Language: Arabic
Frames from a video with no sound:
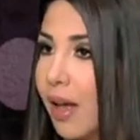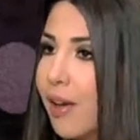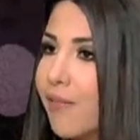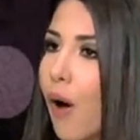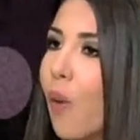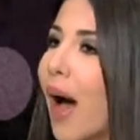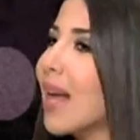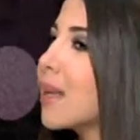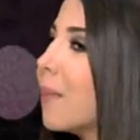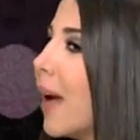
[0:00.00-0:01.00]
فهو
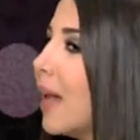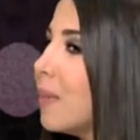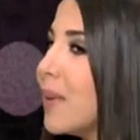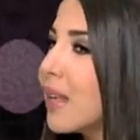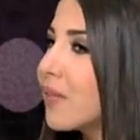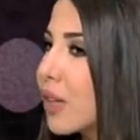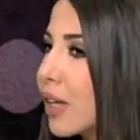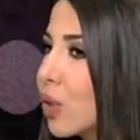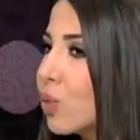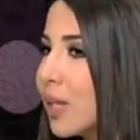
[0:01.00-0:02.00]
حسب بقى اللي بيجي في
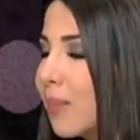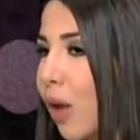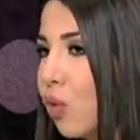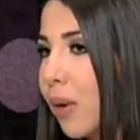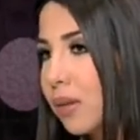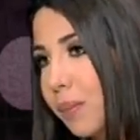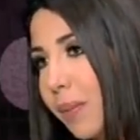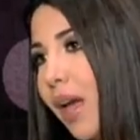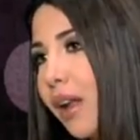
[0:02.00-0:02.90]
سكته دي معلومه طبيه